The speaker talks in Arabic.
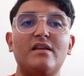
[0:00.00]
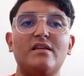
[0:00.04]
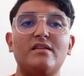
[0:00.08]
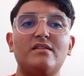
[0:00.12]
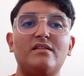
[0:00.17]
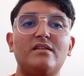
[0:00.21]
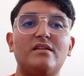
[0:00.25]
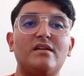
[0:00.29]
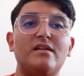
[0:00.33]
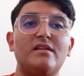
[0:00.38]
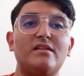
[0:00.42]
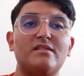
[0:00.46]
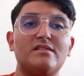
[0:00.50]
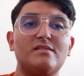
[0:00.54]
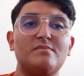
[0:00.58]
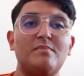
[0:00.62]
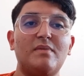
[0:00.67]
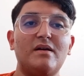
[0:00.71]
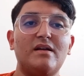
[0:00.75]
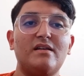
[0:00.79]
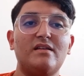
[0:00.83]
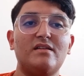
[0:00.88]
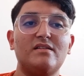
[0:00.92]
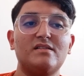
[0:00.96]
على نادي
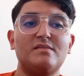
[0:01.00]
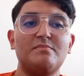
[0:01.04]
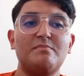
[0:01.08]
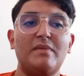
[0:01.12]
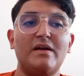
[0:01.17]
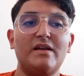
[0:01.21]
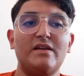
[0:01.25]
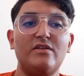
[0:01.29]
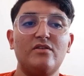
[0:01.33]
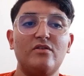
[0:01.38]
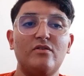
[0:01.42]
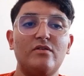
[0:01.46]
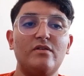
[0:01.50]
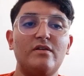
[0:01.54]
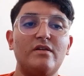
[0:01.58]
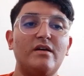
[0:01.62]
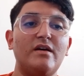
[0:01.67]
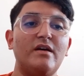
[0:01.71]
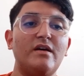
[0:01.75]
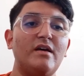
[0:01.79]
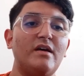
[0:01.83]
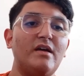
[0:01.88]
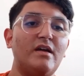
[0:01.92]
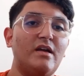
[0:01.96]
الاسباني اسبانيول
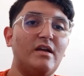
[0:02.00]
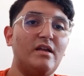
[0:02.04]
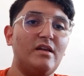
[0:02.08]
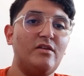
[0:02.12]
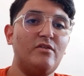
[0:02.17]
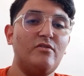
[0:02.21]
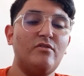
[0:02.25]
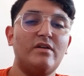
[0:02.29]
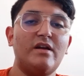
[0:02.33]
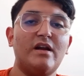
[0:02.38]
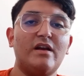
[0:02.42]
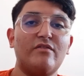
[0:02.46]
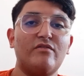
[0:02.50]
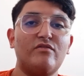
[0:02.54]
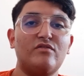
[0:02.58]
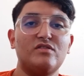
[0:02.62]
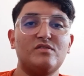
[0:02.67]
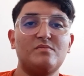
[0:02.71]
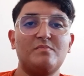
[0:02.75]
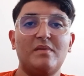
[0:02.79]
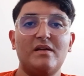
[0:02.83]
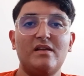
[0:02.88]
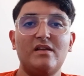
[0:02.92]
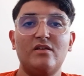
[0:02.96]
اللي هو نعرفه
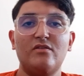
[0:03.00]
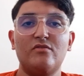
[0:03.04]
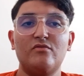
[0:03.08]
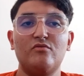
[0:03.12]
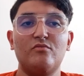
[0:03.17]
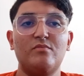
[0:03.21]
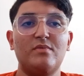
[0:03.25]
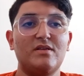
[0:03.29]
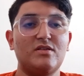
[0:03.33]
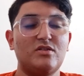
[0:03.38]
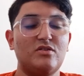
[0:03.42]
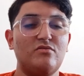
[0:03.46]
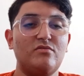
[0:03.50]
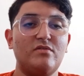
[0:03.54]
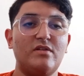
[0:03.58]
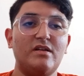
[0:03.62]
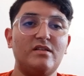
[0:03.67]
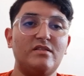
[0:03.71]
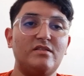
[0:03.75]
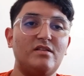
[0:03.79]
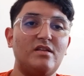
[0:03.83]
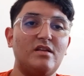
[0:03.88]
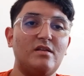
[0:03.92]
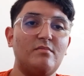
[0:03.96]
اسبانيول
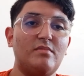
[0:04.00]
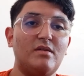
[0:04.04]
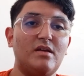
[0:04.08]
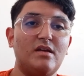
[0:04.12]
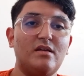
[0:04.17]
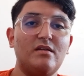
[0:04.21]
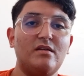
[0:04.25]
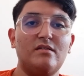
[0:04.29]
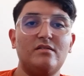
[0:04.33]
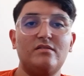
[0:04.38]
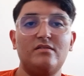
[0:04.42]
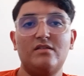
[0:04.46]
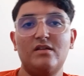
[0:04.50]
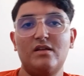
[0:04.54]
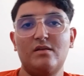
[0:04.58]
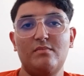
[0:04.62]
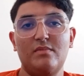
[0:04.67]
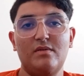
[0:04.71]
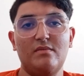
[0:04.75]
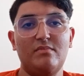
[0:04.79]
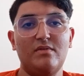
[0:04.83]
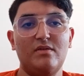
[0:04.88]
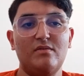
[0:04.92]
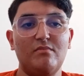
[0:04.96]
وبرشلونه ديربي
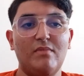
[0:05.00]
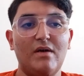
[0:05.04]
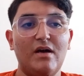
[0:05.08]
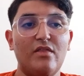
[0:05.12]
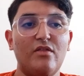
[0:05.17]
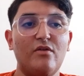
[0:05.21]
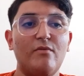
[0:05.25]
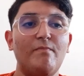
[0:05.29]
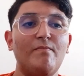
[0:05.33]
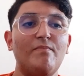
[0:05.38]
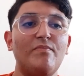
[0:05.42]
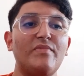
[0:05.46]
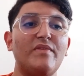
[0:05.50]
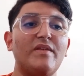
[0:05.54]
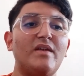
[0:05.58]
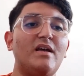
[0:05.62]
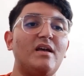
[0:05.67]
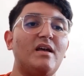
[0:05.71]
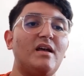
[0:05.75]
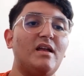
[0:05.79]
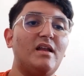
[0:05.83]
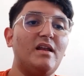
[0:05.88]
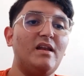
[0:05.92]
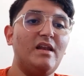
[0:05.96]
ديربي بين بعضهم
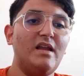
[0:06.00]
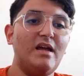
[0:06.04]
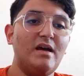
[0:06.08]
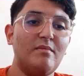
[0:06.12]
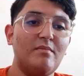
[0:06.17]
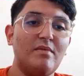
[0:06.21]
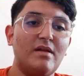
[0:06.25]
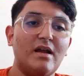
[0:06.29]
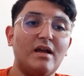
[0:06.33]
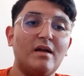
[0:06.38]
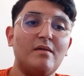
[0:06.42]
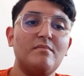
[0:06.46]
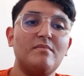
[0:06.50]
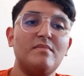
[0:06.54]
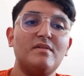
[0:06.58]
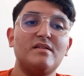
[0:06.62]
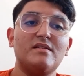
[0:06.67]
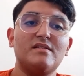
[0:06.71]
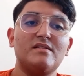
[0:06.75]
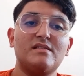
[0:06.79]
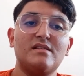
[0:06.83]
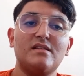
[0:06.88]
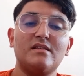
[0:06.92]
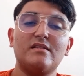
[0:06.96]
آه اللاعب
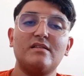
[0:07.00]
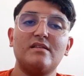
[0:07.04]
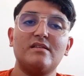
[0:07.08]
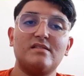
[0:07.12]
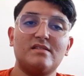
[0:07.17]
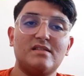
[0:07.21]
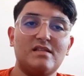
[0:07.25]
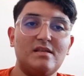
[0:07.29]
رقم ستة